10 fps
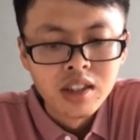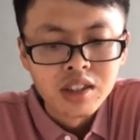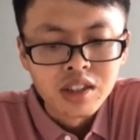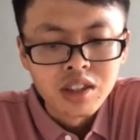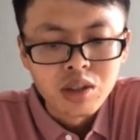
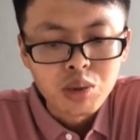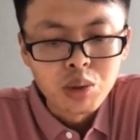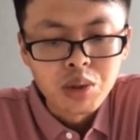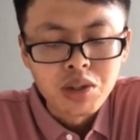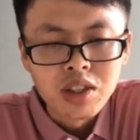以及对
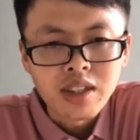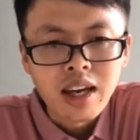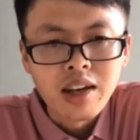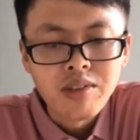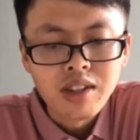于一些
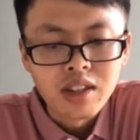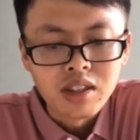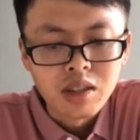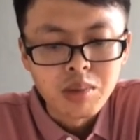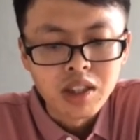开放的一
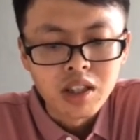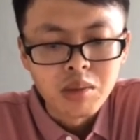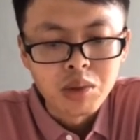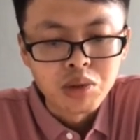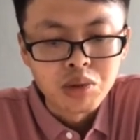些平台，
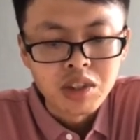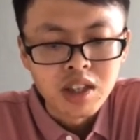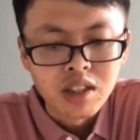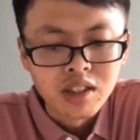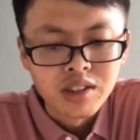比如
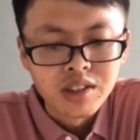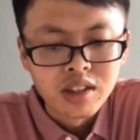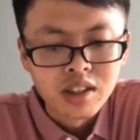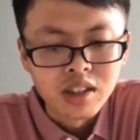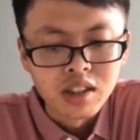像
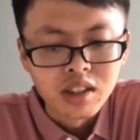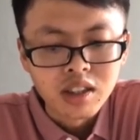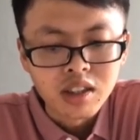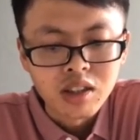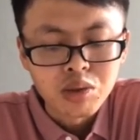呃
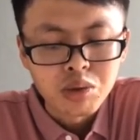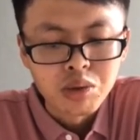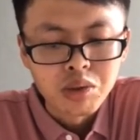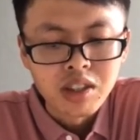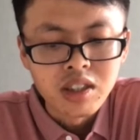高速公路
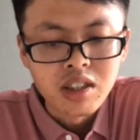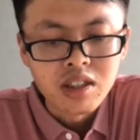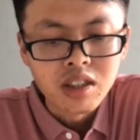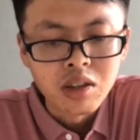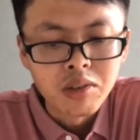的 E T C
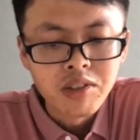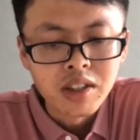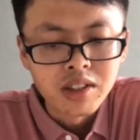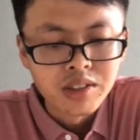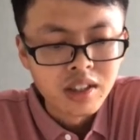扣费，
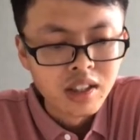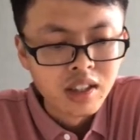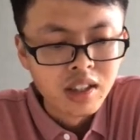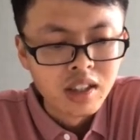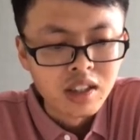
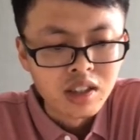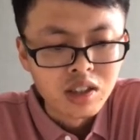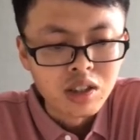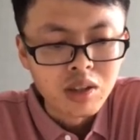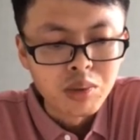以及
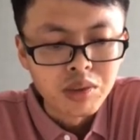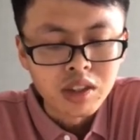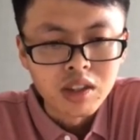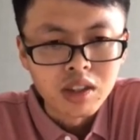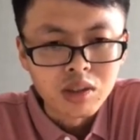像
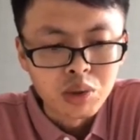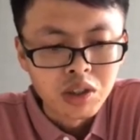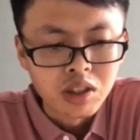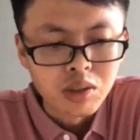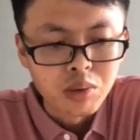学校
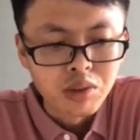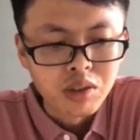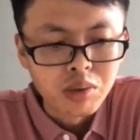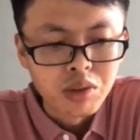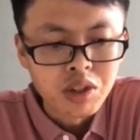的
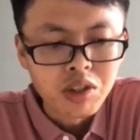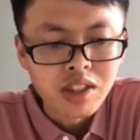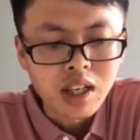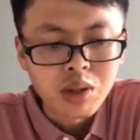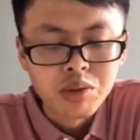微笑一
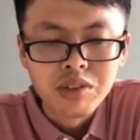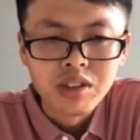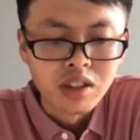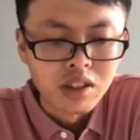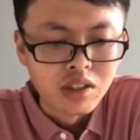卡通
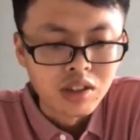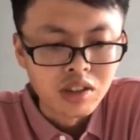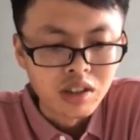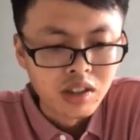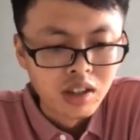等这
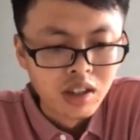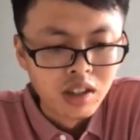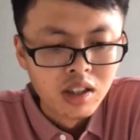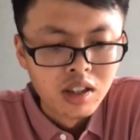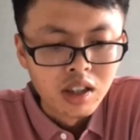些
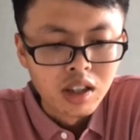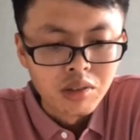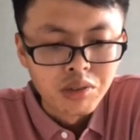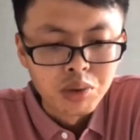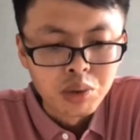啊
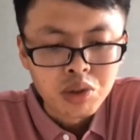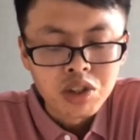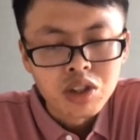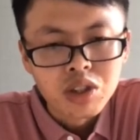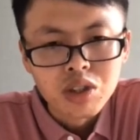服务都
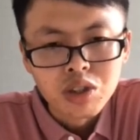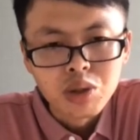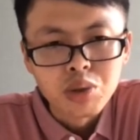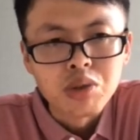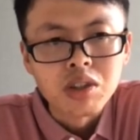是基
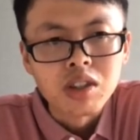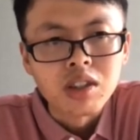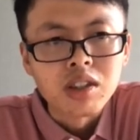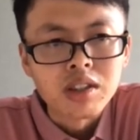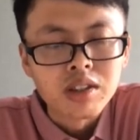于这
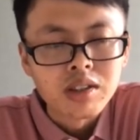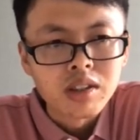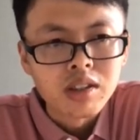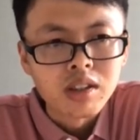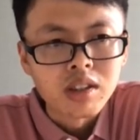个
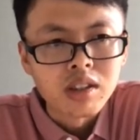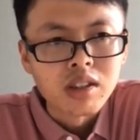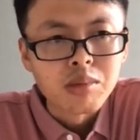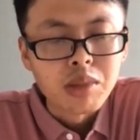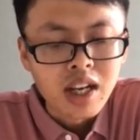啊
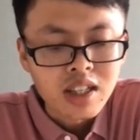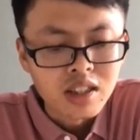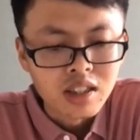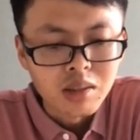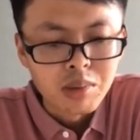米大师
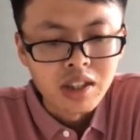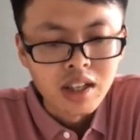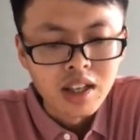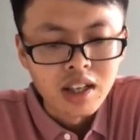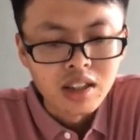这个平台
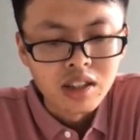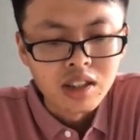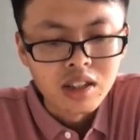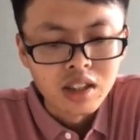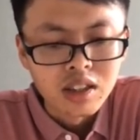来
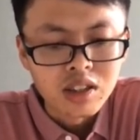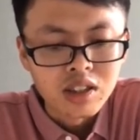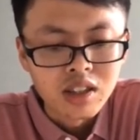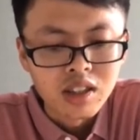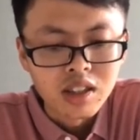来实
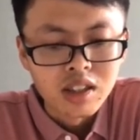现的。